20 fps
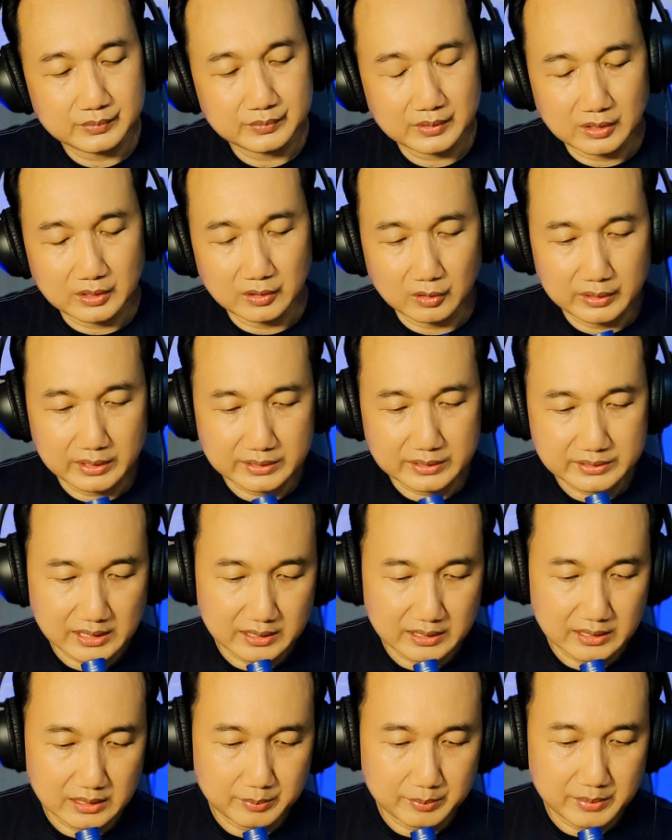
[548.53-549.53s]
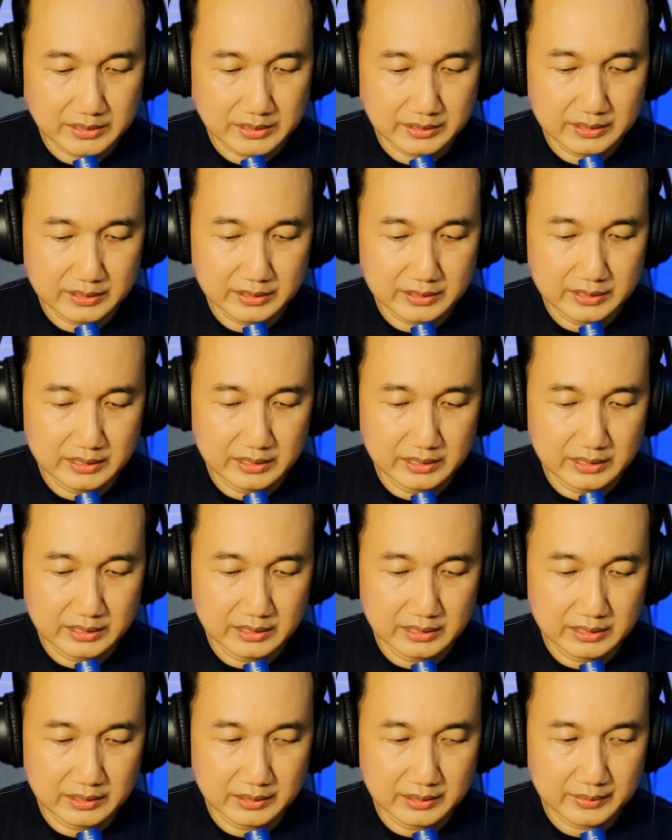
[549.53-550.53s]
Kalau yang standar biasanya
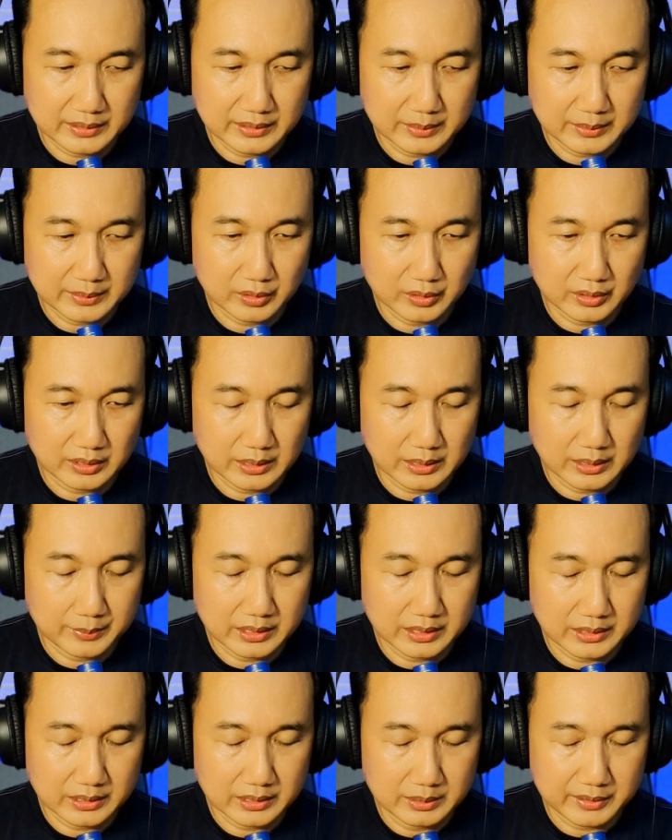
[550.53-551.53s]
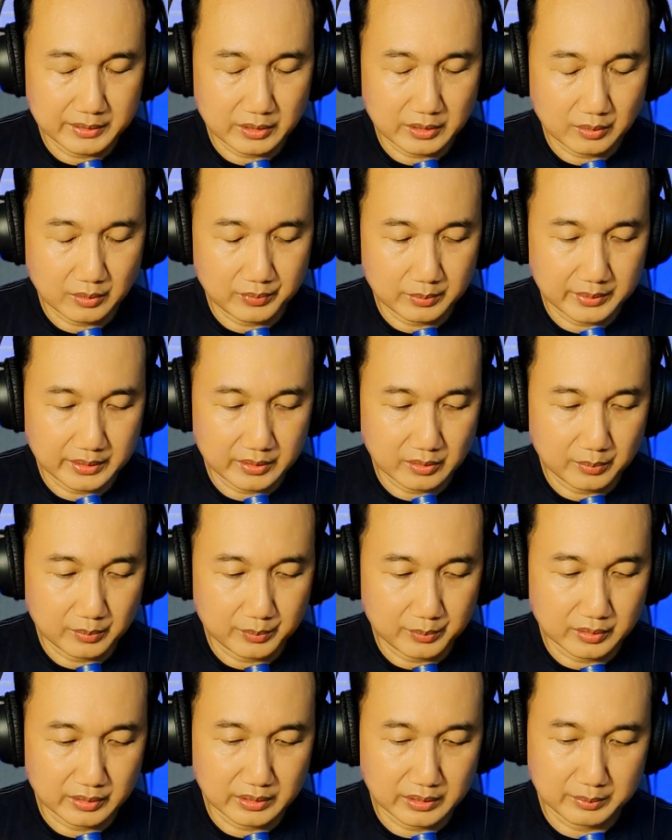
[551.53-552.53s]
di handphone apa nah, di mikrofon
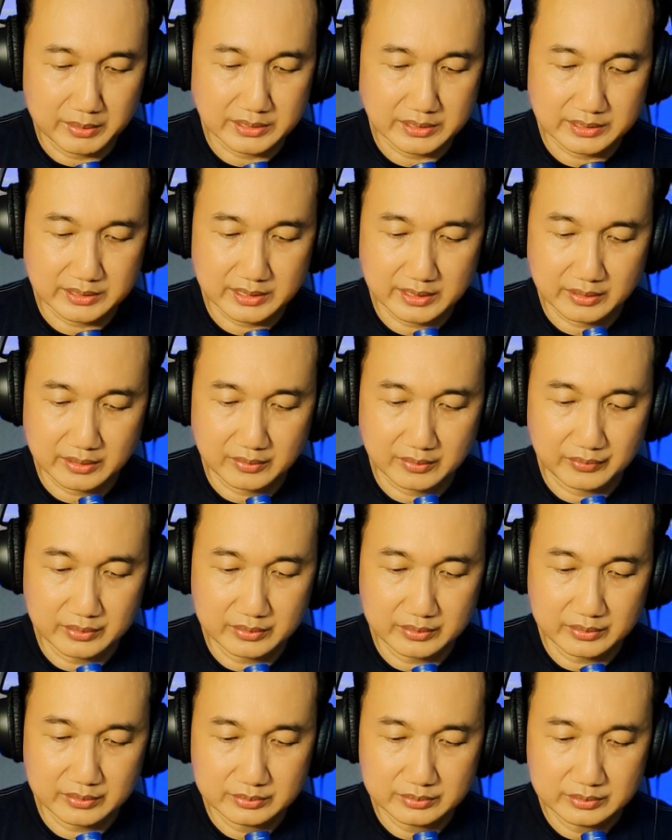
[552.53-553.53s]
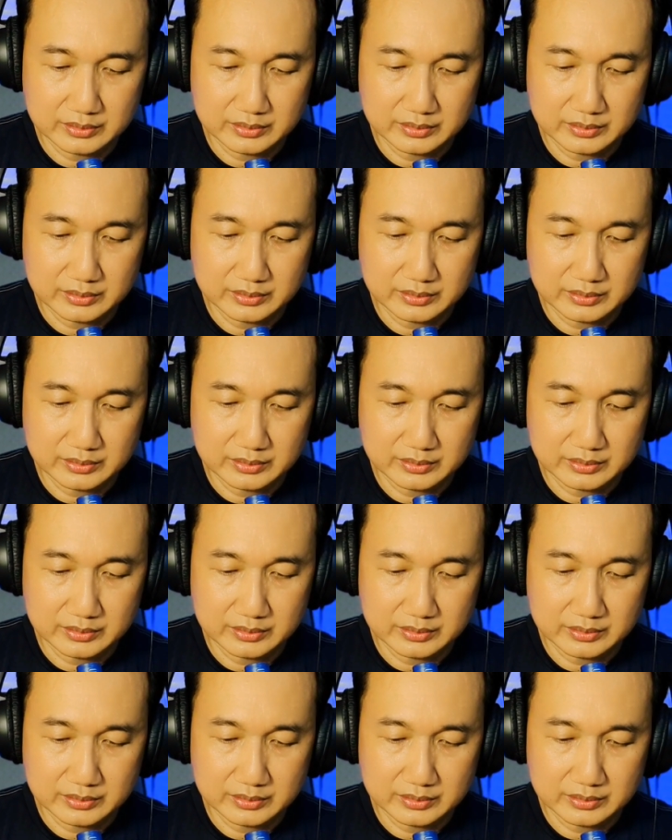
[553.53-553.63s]
mikrofon yang biasa saya review